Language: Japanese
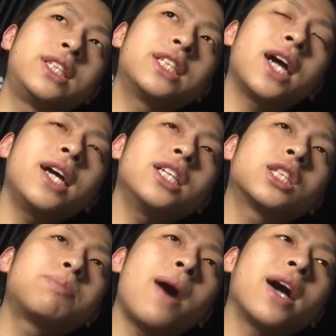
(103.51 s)
一概に
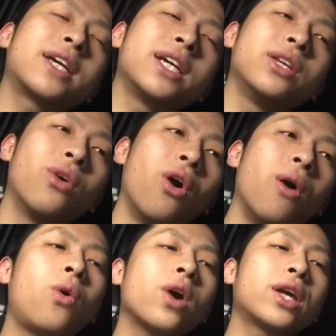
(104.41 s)
スパーキー
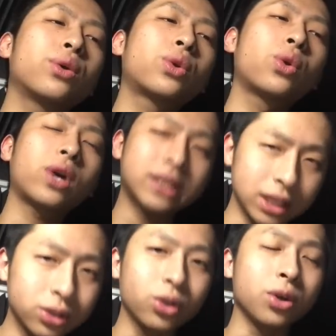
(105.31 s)
の攻撃を届か
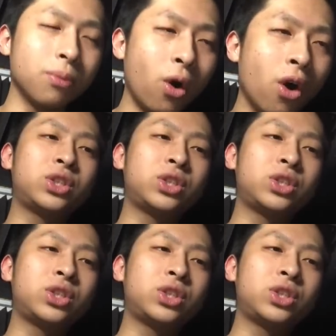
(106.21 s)
せるっていうよりも、